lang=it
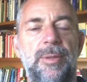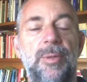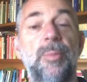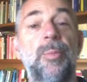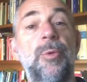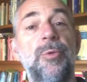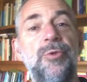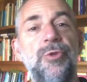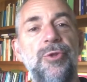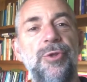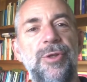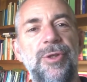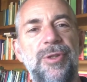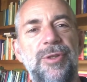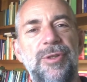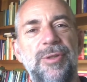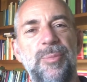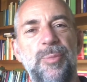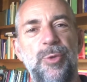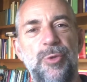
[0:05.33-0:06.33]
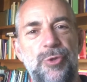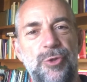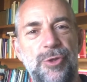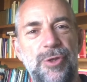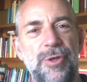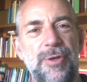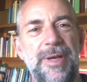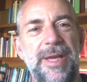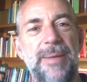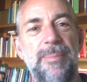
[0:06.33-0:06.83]
Buongiorno,
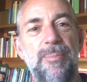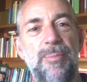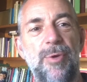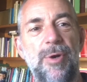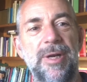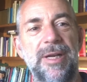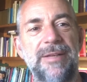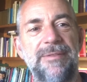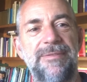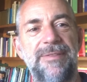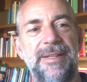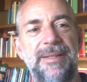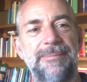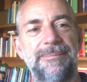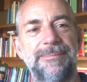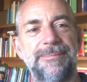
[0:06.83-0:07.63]
buongiorno e buon caffè.